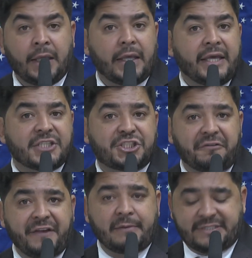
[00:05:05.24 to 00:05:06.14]
E
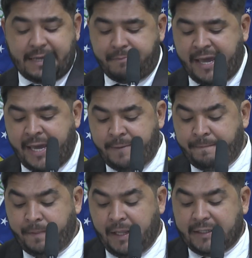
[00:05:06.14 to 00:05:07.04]
estivemos também
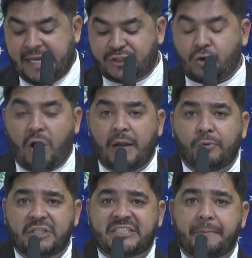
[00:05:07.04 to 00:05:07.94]
na escola
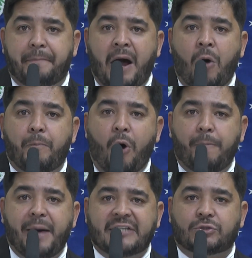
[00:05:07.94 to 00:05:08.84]
municipal Bom
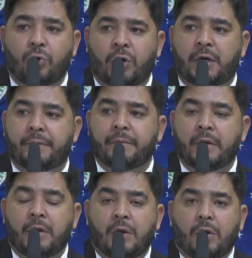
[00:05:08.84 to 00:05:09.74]
Pastor.
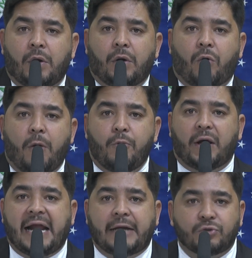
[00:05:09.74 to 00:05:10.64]
Como o
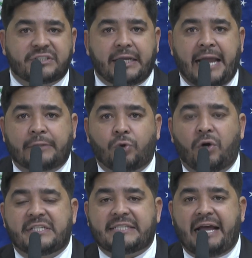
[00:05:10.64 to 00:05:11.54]
horário do
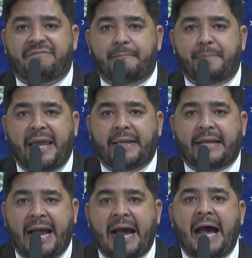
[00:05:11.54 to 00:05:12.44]
senador estava bem
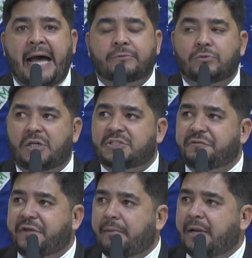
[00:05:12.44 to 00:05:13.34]
agarrado, nós
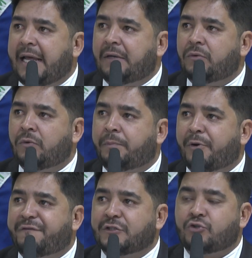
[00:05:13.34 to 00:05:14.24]
tivemos lá no
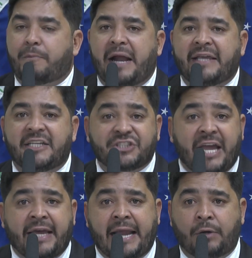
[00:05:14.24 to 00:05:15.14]
professor Bahia,
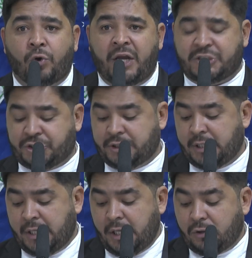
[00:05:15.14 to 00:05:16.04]
já era à noite,
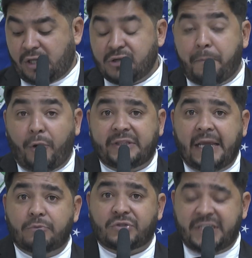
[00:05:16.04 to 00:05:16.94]
nós não
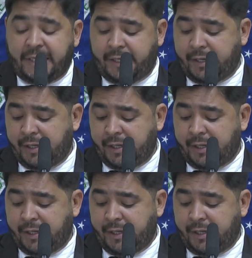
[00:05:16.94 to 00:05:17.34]
podemos ir